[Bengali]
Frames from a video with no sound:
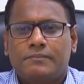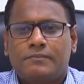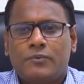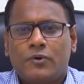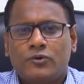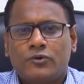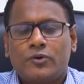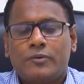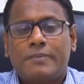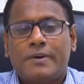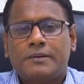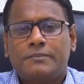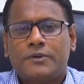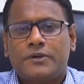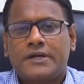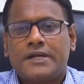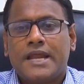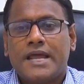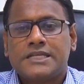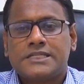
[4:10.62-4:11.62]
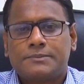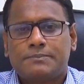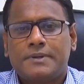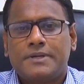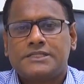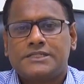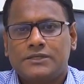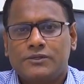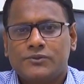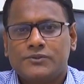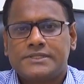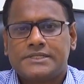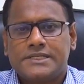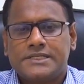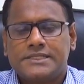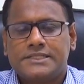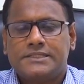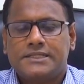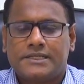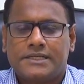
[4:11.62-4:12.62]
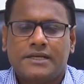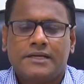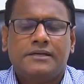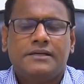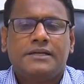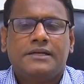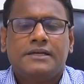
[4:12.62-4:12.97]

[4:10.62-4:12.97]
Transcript: ব্রনকো পালমোনারি অ্যাসপার জিলোসিস যেটা